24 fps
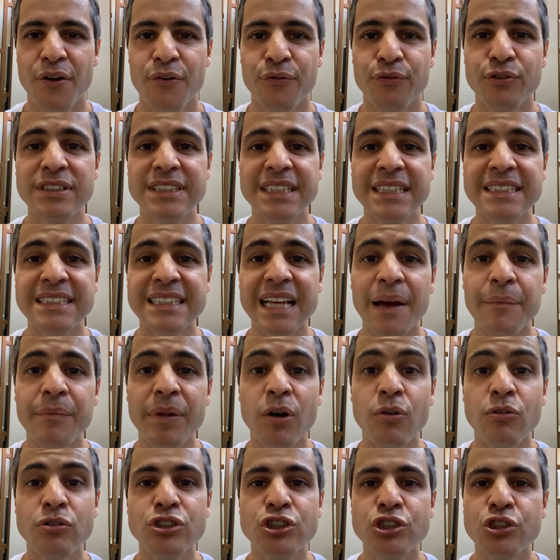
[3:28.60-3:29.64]
Você sabe
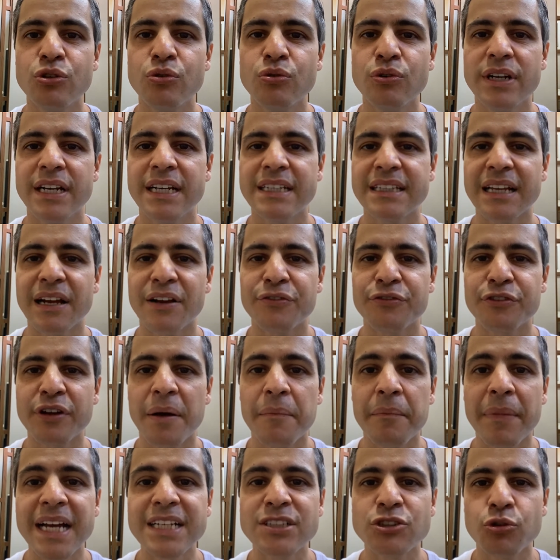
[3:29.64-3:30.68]
aonde que o ureter fica
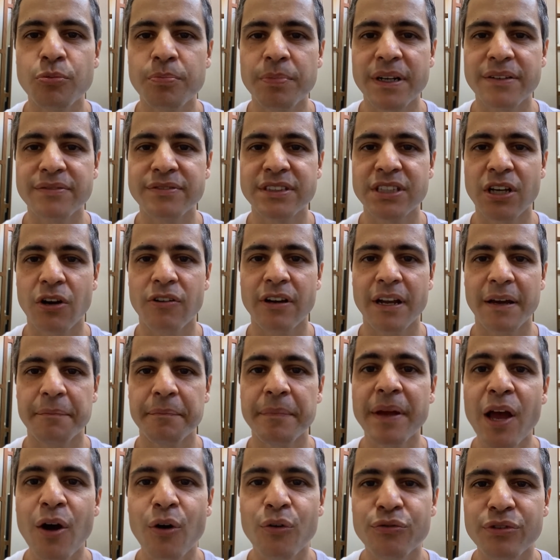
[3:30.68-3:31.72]
mais superficial na
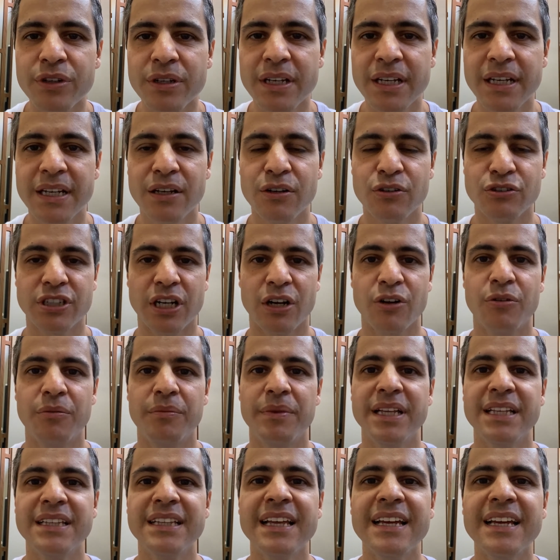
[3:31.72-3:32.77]
pelve? Eu já
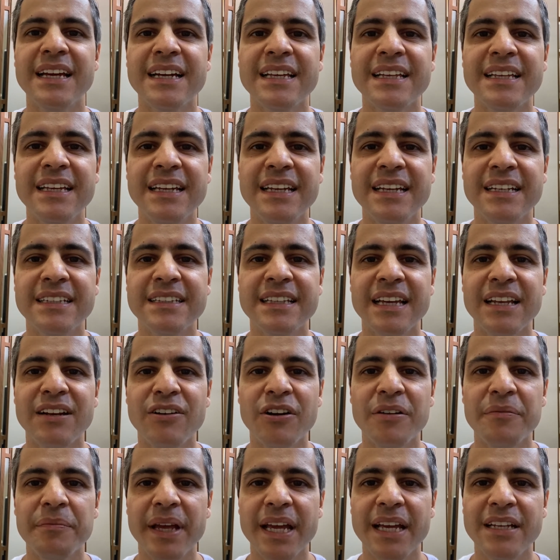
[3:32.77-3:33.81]
comentei aqui
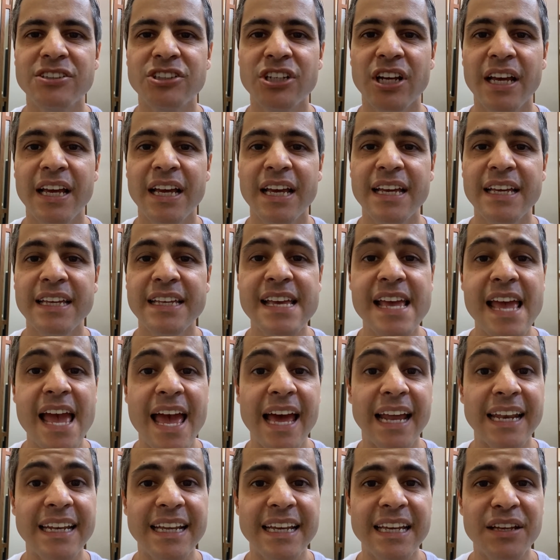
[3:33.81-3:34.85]
anteriormente. E é
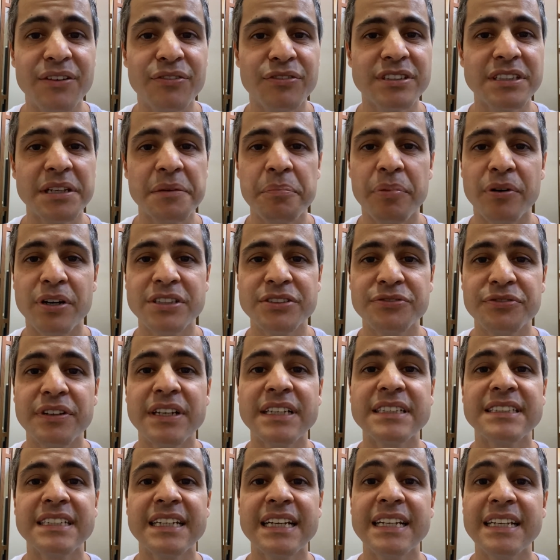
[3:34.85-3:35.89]
ali que você pode
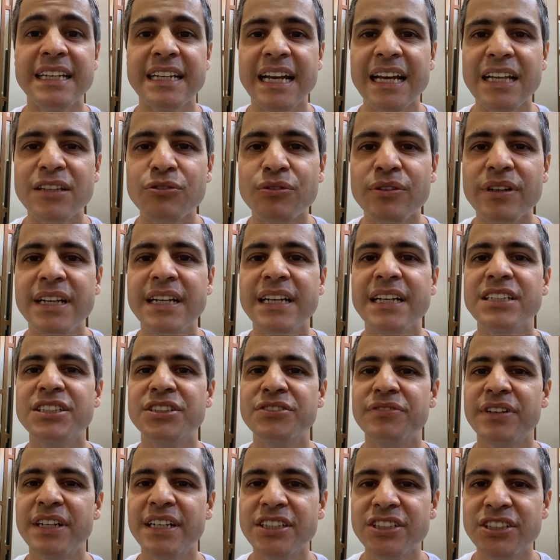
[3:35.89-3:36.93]
fazer a ligadura
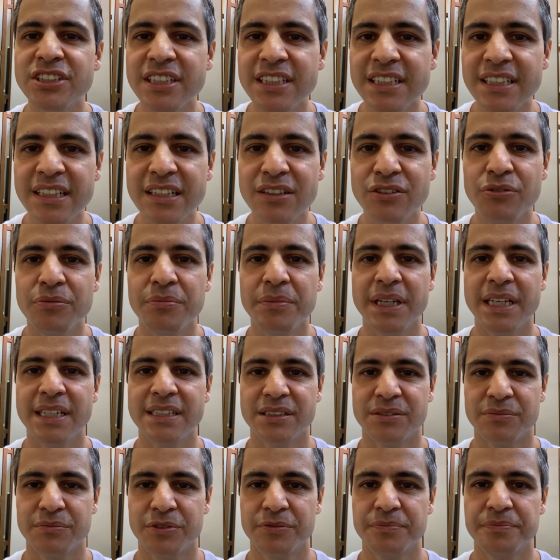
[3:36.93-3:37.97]
inadvertida do
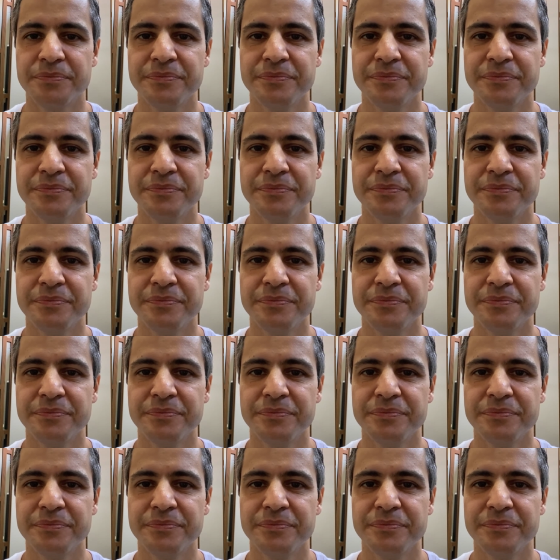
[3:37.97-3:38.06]
mesmo.